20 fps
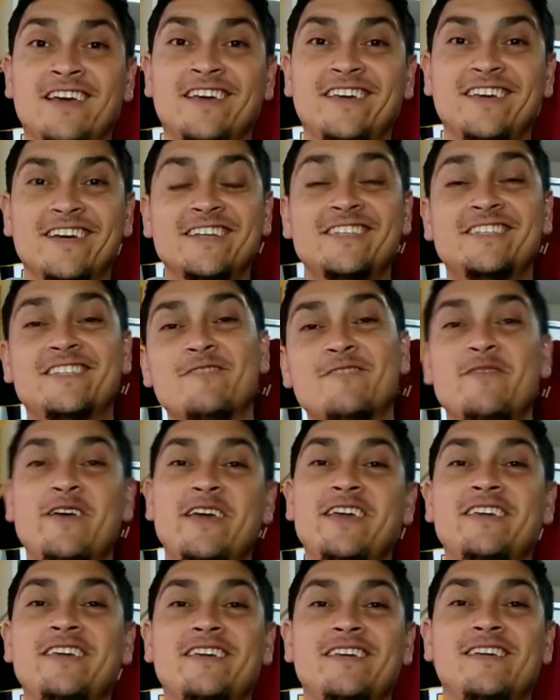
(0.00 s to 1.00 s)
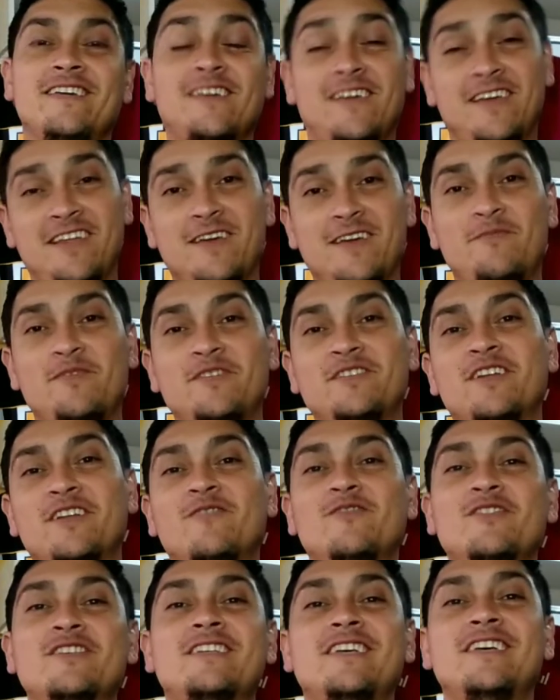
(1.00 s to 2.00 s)
E antes também, queria pedir a
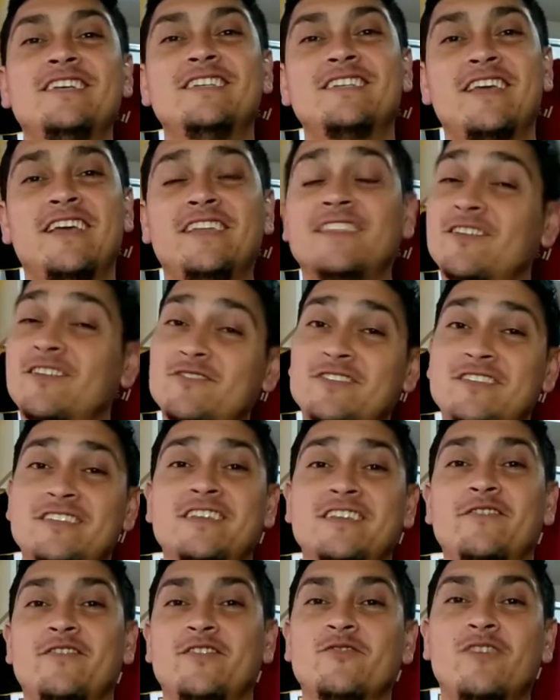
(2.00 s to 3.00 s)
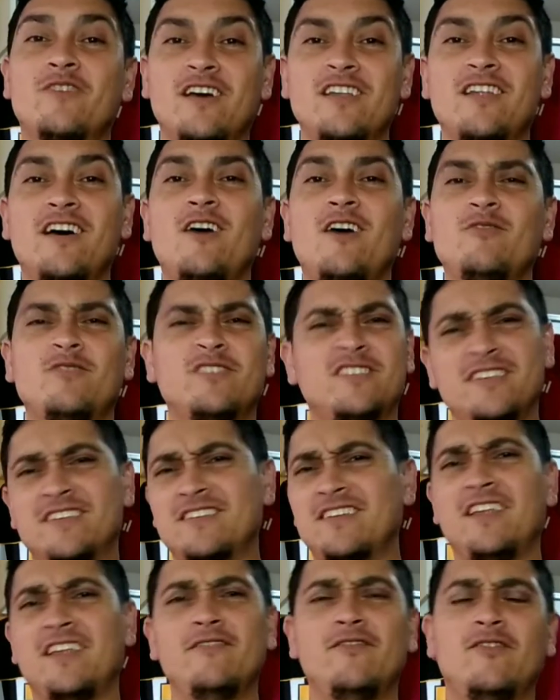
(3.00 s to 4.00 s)
vocês que ainda não se inscreveram no canal, que se
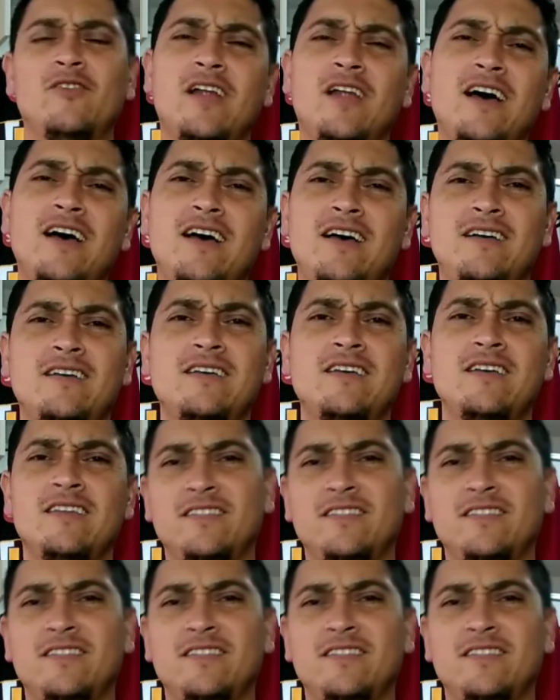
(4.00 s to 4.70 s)
inscrevam lá,